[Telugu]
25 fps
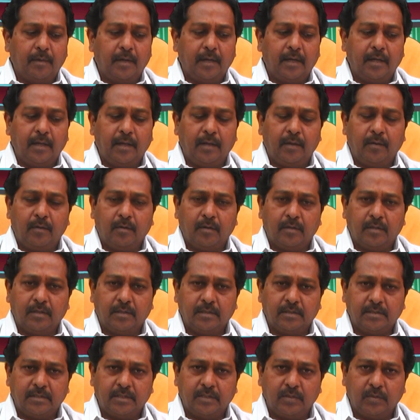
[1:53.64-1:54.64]
అంటే ఒక
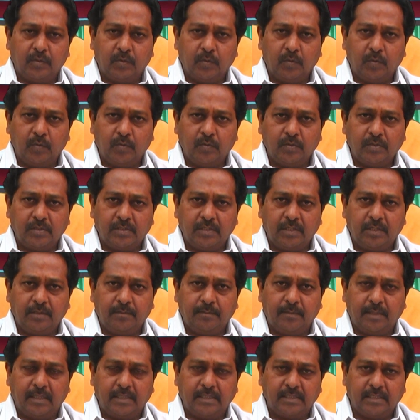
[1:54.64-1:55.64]
జంతువు నుంచి
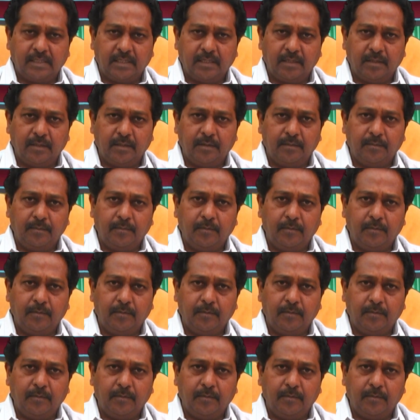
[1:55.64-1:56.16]
మనిషికి